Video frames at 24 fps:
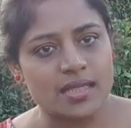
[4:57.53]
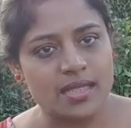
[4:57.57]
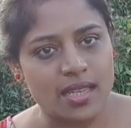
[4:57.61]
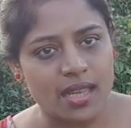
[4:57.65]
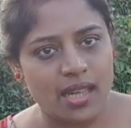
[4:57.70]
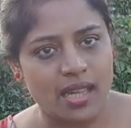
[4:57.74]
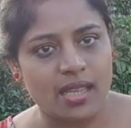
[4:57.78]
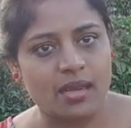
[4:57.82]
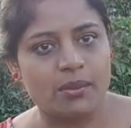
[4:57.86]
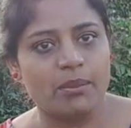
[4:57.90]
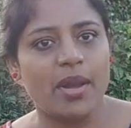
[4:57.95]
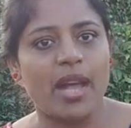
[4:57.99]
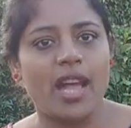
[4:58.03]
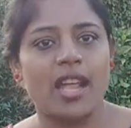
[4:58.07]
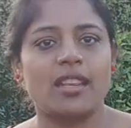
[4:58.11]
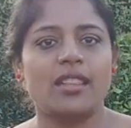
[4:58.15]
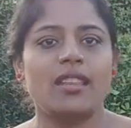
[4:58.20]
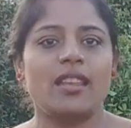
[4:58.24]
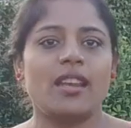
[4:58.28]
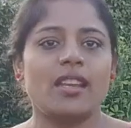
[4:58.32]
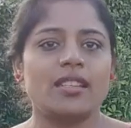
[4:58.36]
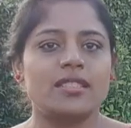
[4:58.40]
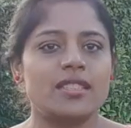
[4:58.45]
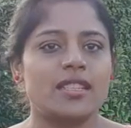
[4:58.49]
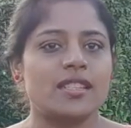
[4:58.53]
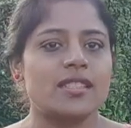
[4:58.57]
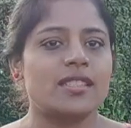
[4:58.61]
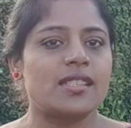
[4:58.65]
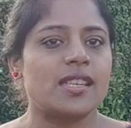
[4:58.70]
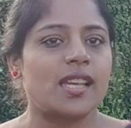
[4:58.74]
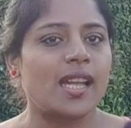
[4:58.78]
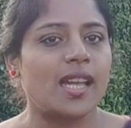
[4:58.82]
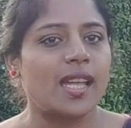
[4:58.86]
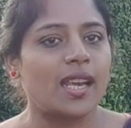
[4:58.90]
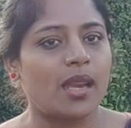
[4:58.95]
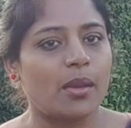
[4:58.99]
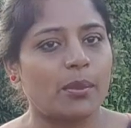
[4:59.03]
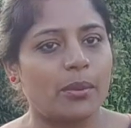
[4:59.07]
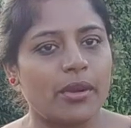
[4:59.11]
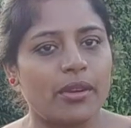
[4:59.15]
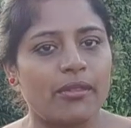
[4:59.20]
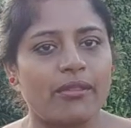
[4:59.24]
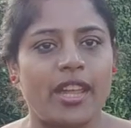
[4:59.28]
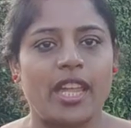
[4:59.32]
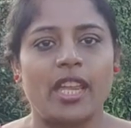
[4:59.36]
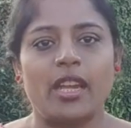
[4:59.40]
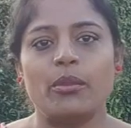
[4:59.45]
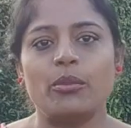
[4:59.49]
சார் பாரதி ராஜா சார்
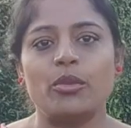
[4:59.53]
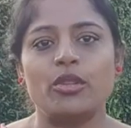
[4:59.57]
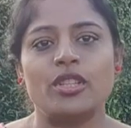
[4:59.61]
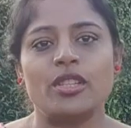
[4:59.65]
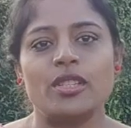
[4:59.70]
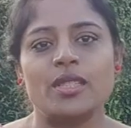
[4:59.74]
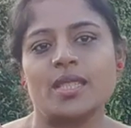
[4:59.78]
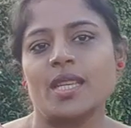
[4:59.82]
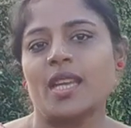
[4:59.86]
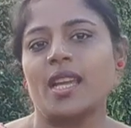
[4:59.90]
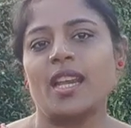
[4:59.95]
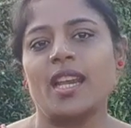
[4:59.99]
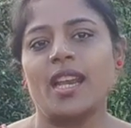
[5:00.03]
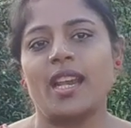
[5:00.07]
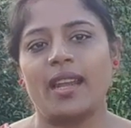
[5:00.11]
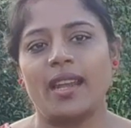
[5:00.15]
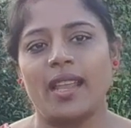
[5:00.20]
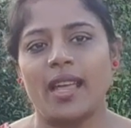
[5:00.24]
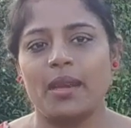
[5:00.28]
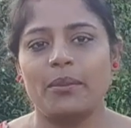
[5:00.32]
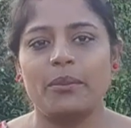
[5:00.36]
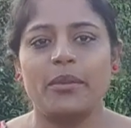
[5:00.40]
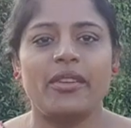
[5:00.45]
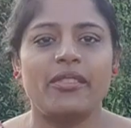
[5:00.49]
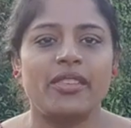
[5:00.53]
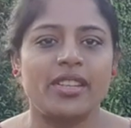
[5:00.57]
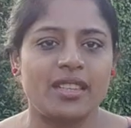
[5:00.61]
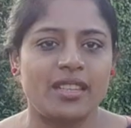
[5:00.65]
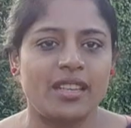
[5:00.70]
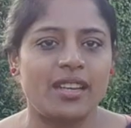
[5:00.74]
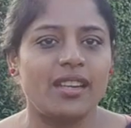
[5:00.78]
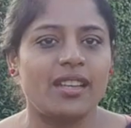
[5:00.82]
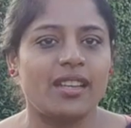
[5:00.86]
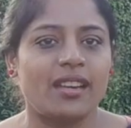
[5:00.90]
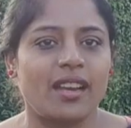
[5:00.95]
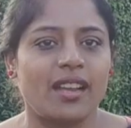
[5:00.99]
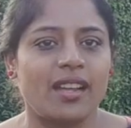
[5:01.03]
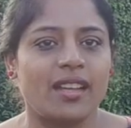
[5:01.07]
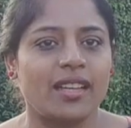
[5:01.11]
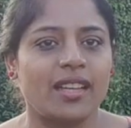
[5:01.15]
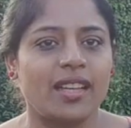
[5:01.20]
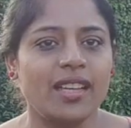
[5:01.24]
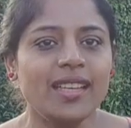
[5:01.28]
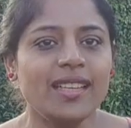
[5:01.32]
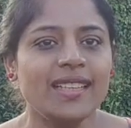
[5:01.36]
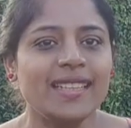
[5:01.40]
அப்புறம் வைரமுத்து சார் எல்லாருமே வந்திருக்கிறாங்க